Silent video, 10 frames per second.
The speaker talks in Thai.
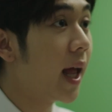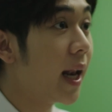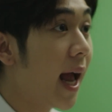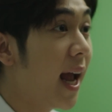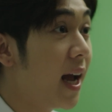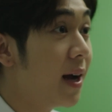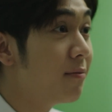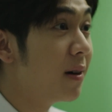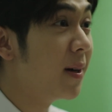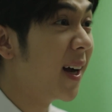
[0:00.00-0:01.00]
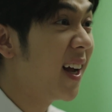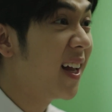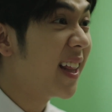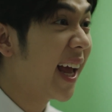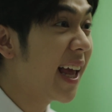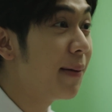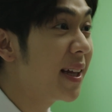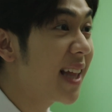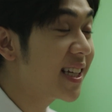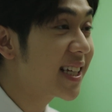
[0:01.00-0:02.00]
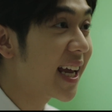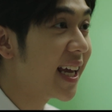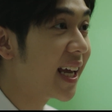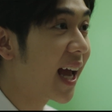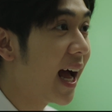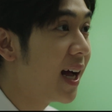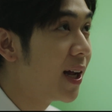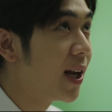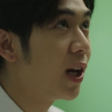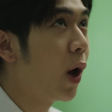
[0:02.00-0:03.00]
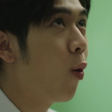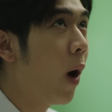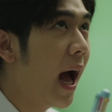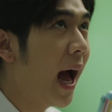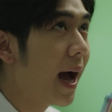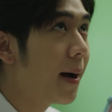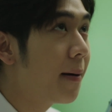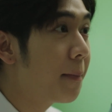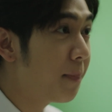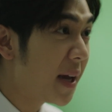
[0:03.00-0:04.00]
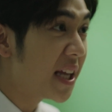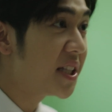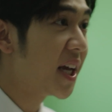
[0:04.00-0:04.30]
เนี่ยนะเผลอๆถ้ายังไม่ตั้งใจอีกอ่ะเราว่าปี